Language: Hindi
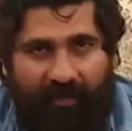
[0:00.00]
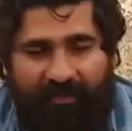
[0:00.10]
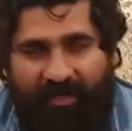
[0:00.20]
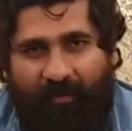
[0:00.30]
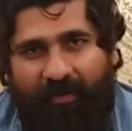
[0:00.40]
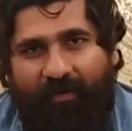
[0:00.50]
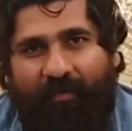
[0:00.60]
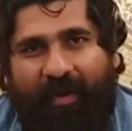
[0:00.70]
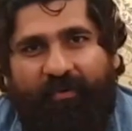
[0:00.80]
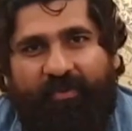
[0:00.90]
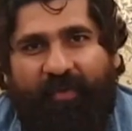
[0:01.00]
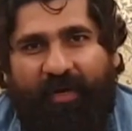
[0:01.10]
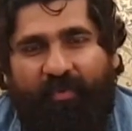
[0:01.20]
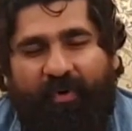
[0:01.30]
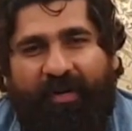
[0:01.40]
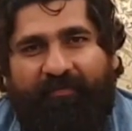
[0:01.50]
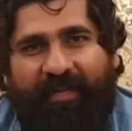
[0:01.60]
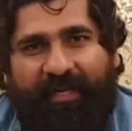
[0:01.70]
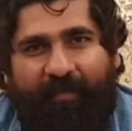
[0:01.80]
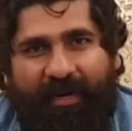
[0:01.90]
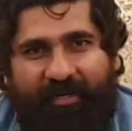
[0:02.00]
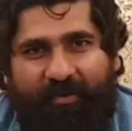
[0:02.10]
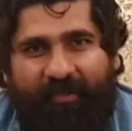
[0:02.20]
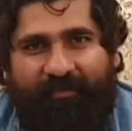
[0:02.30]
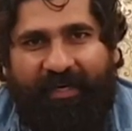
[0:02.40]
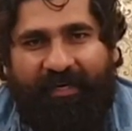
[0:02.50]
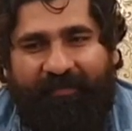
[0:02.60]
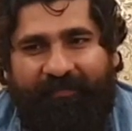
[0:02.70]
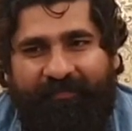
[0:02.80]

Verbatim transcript: असलम मैं उस्मान बुलोर आप देख रहे हैं मेरा यूट्यूब चैनल